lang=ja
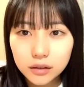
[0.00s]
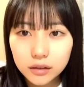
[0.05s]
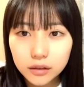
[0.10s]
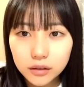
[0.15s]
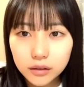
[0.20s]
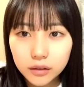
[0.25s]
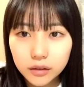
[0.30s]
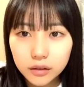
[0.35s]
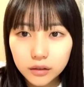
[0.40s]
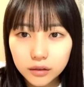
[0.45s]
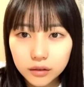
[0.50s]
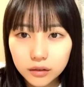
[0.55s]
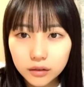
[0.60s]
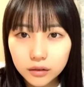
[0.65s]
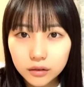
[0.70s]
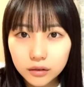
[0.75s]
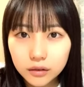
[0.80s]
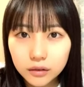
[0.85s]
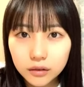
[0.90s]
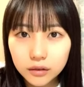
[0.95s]
終了
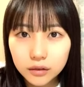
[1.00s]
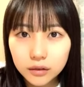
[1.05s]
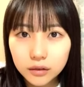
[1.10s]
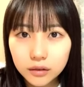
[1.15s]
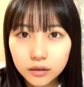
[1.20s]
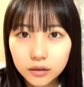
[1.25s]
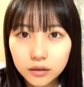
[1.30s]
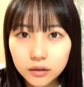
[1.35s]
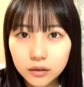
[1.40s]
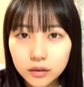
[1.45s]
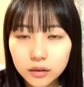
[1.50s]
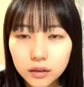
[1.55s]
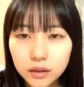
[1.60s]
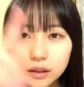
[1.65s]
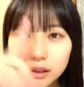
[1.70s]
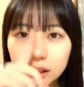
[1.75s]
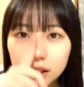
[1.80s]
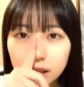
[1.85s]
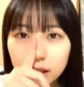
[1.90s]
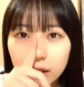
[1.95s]

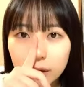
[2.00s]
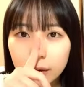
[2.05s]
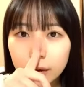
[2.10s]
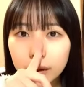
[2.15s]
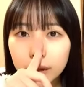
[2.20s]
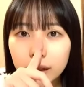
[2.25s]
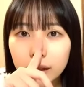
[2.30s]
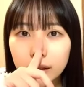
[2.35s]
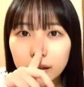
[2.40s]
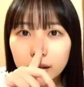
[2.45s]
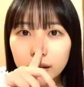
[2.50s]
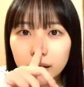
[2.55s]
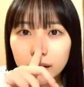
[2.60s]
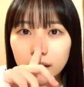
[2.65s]
1が多い